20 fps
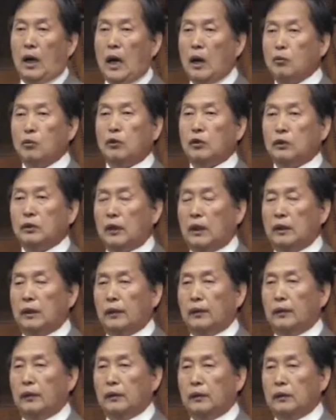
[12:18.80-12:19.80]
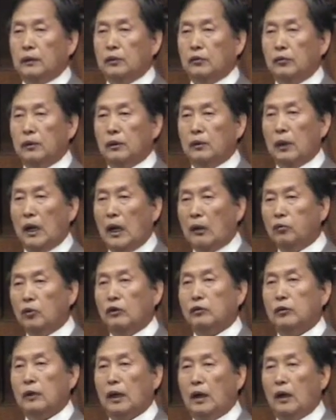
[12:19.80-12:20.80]
아무것도 아니에요. 우리는
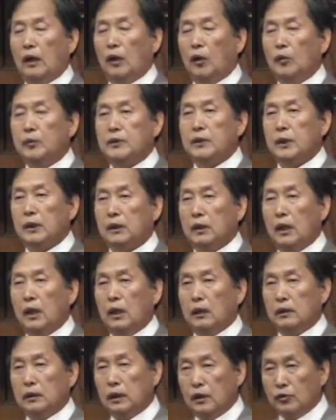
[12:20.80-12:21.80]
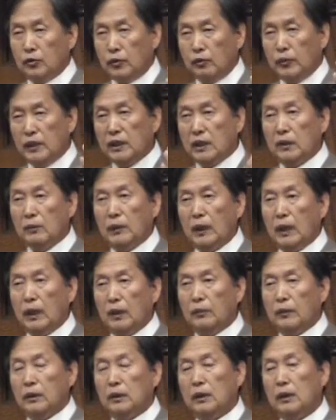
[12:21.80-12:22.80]
아무것도 없이 그냥 예수님 믿기만
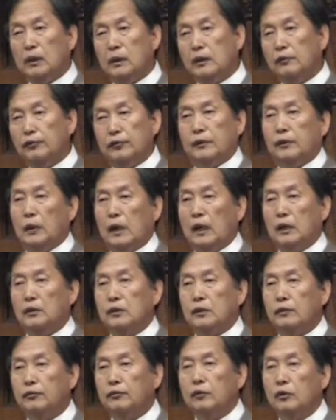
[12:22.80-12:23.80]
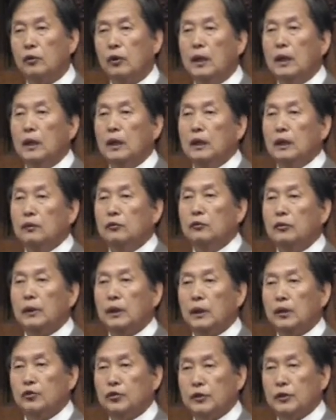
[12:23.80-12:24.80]
하면 그 기프트, 에스 기프트로
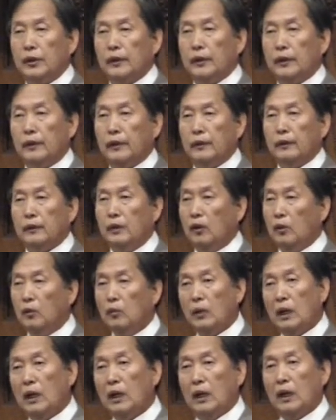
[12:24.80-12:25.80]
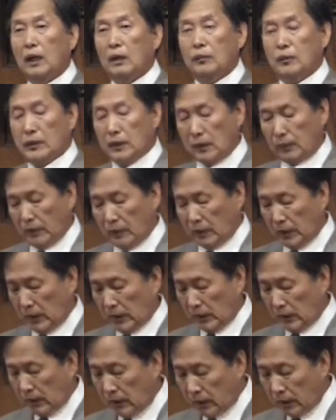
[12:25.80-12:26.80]
우리에게 주신 거예요. 그 얼마나
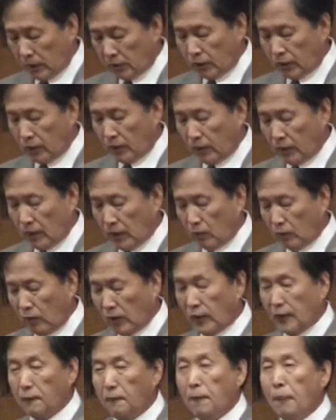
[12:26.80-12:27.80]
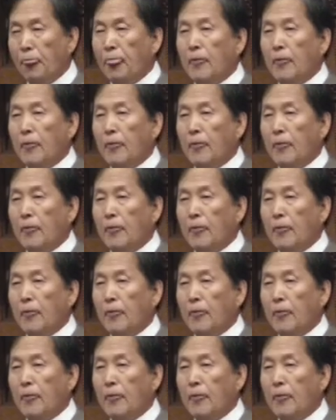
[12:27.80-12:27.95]
감사합니까? 이 예수님 때문에